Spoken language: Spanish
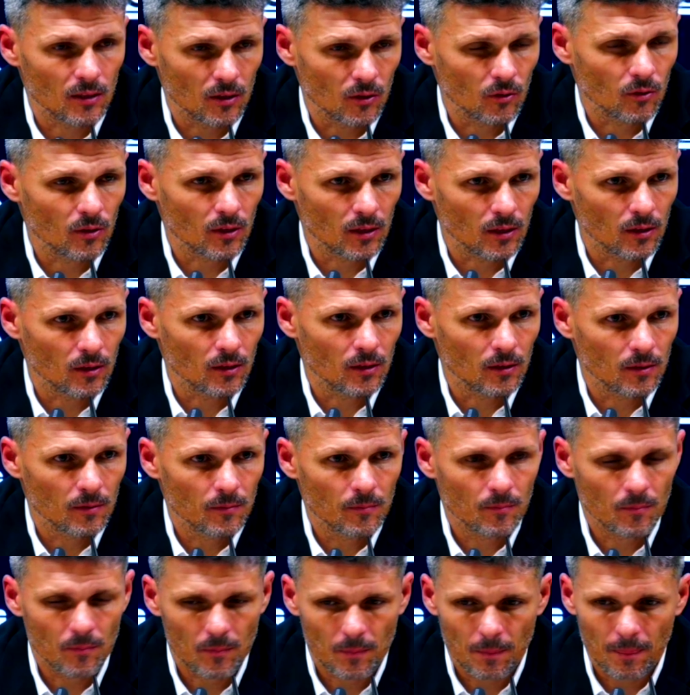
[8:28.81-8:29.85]
creo
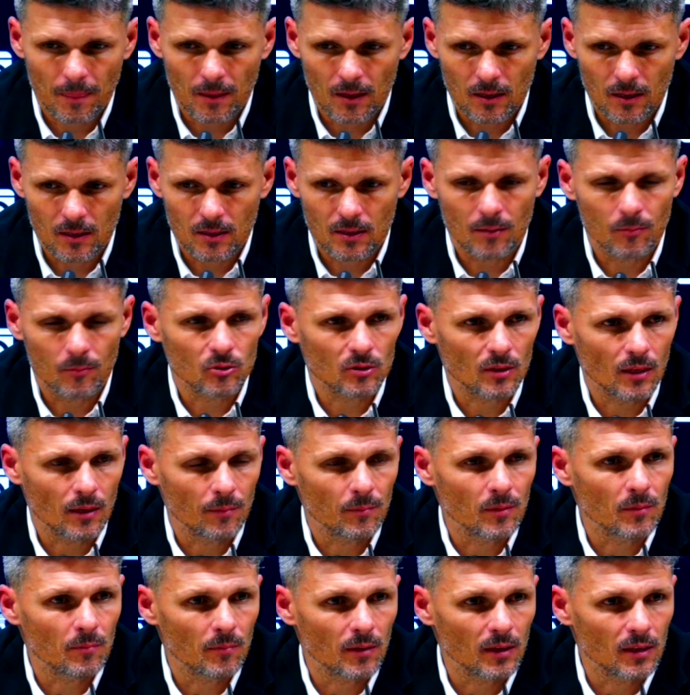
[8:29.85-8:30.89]
que estamos en
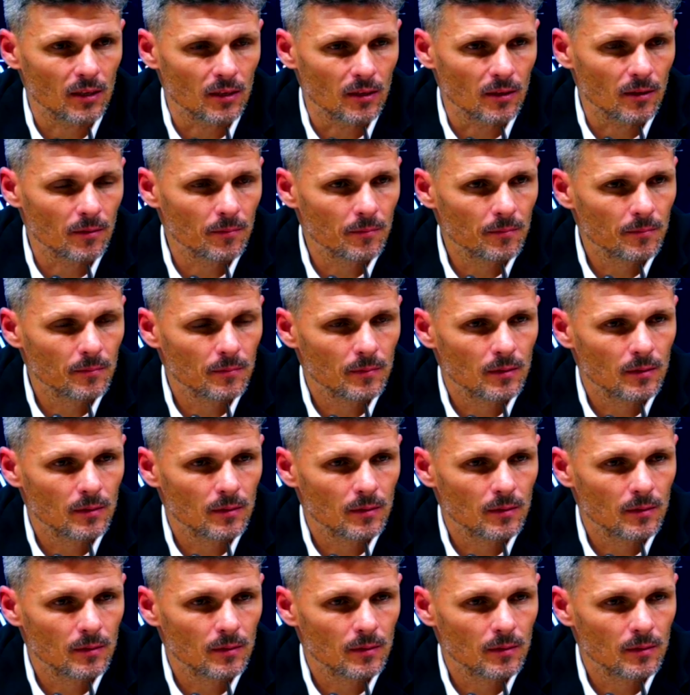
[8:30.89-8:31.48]
la misma línea.